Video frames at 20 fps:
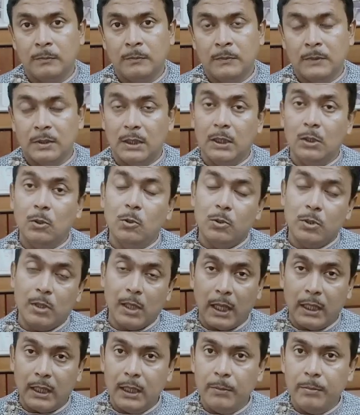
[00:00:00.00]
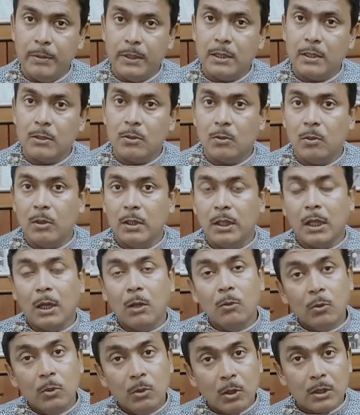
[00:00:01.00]
কিন্তু যাদের বিশেষ করে
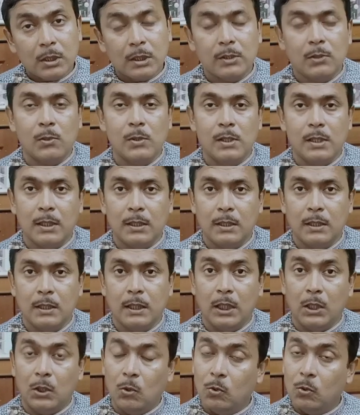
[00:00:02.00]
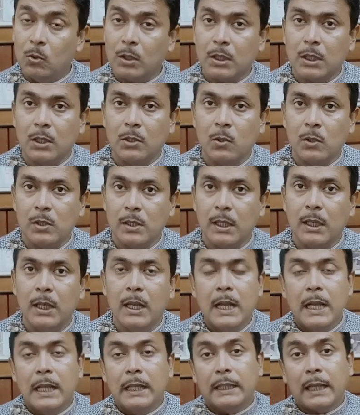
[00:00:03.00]
রাহুর দশা চলছে কেতুর দশা চলছে
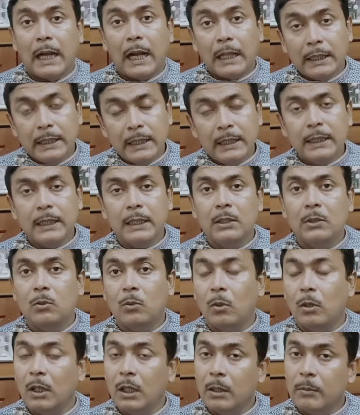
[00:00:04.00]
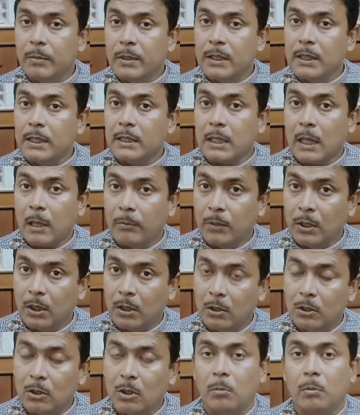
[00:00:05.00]
তাদের কিন্তু অনেক বেশি
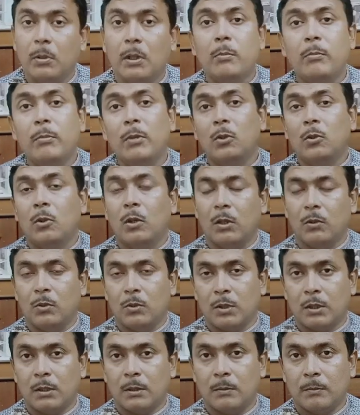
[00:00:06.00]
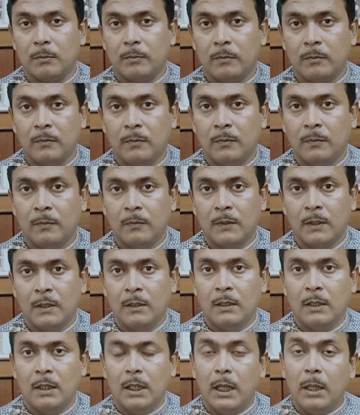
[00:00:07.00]
সাবধানতা অবলম্বন করা উচিত
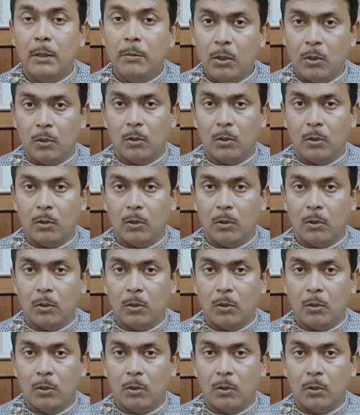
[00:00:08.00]
এবং